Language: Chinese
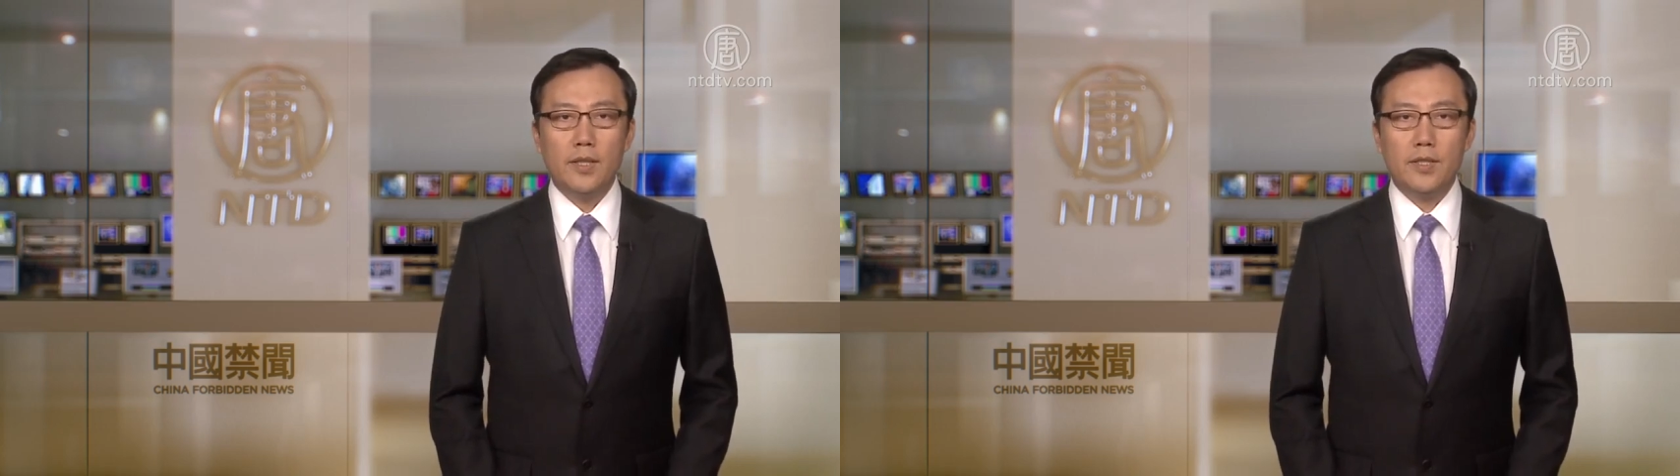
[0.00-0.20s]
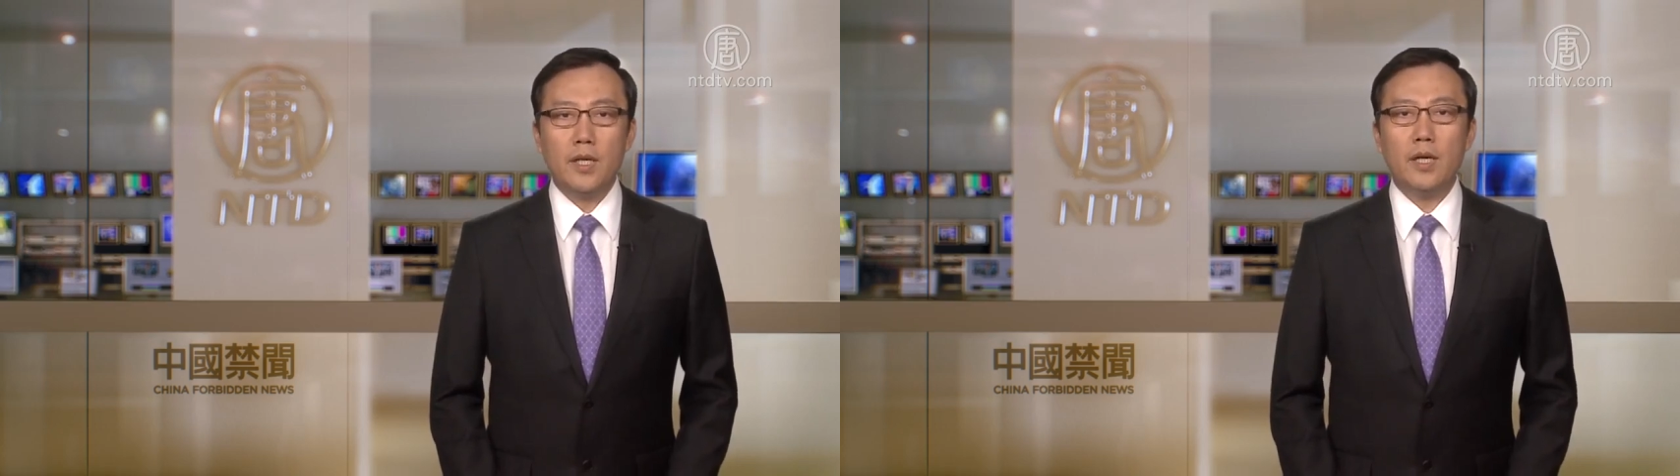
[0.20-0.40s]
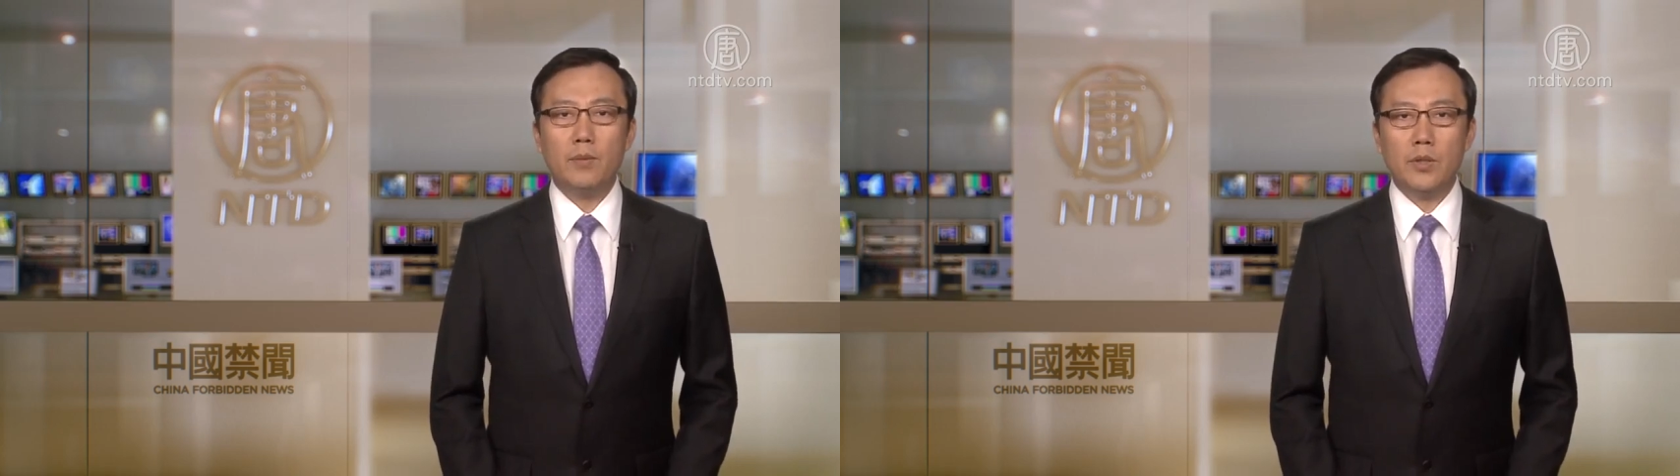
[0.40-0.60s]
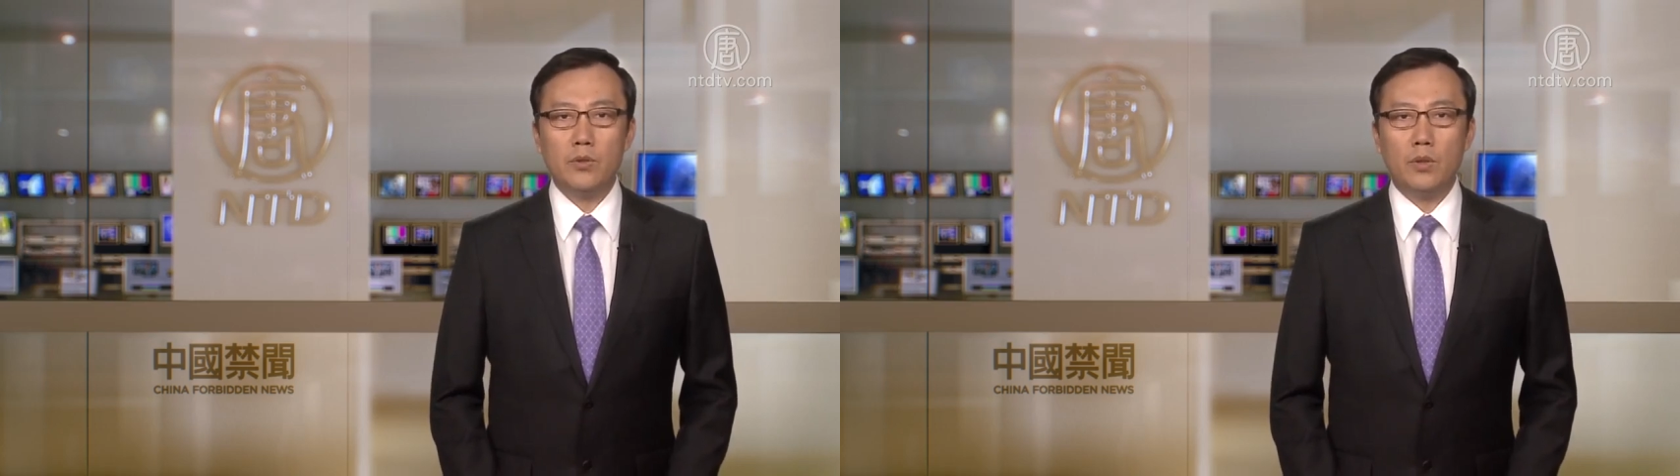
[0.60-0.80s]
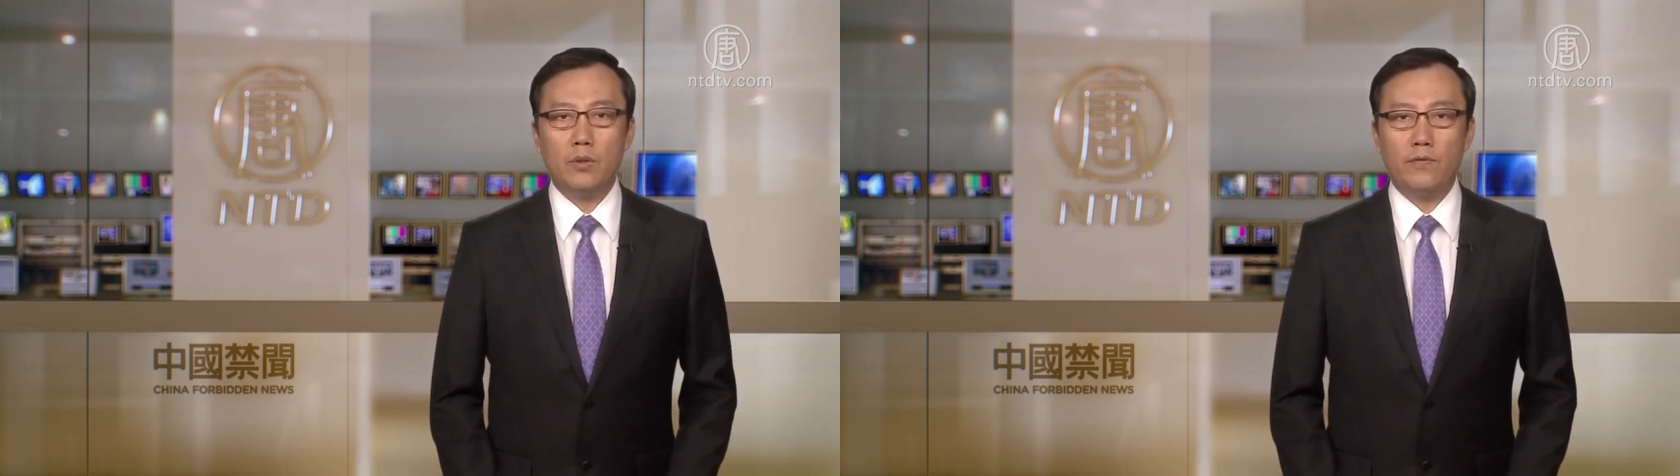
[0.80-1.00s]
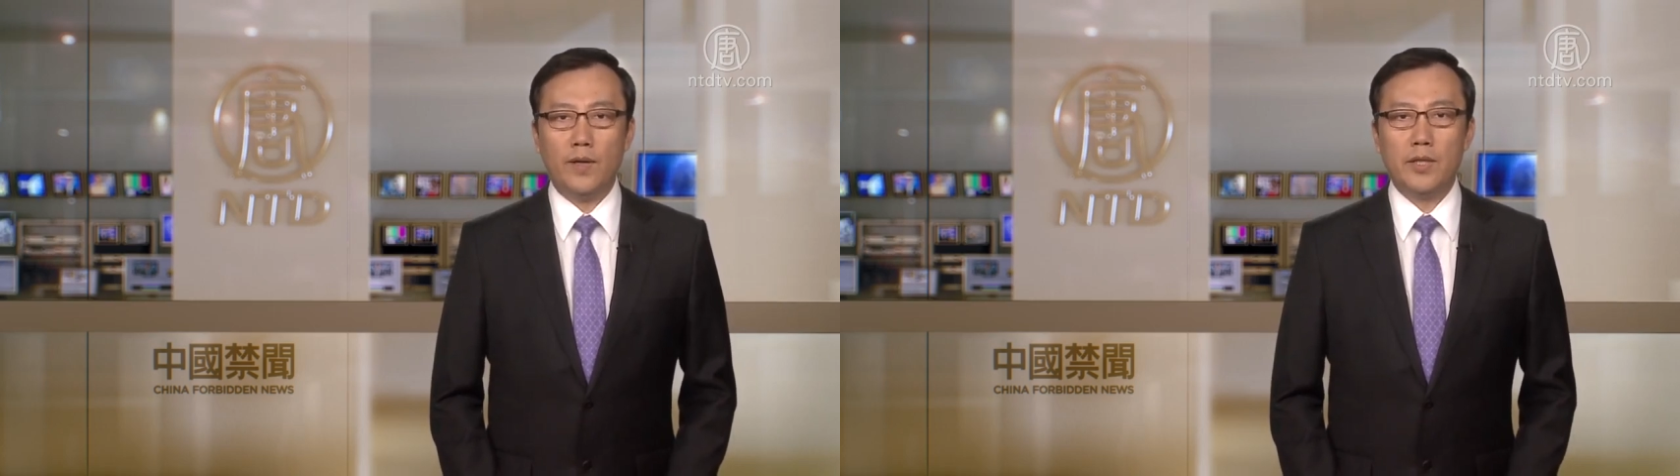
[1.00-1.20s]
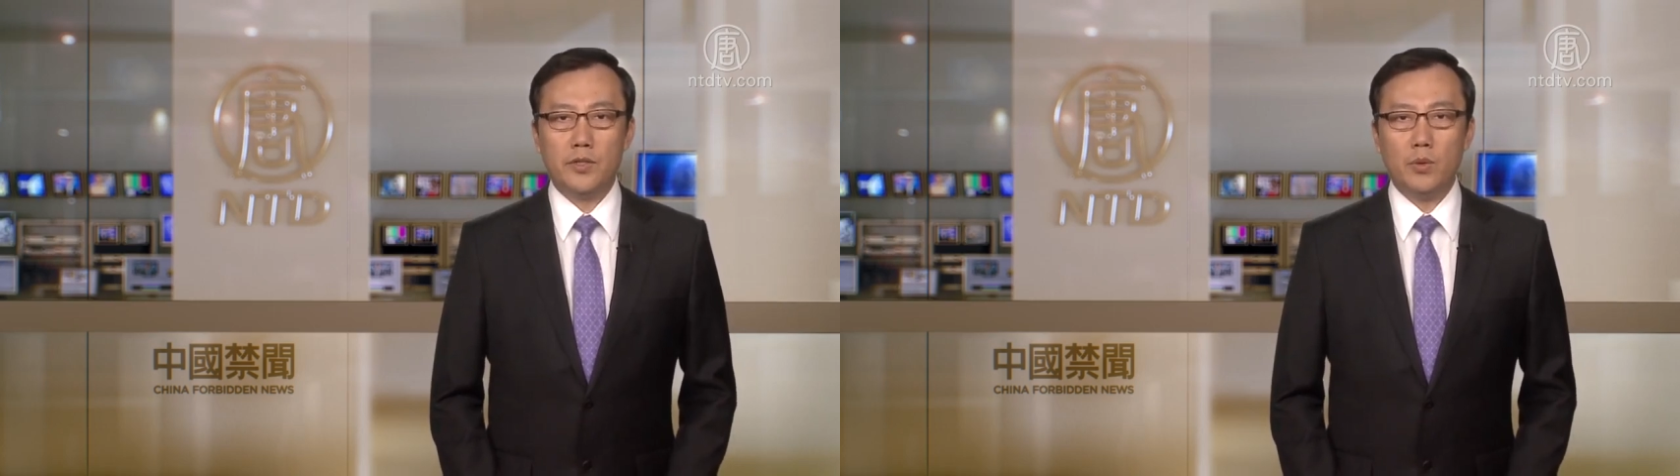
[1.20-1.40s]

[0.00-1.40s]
香港民众反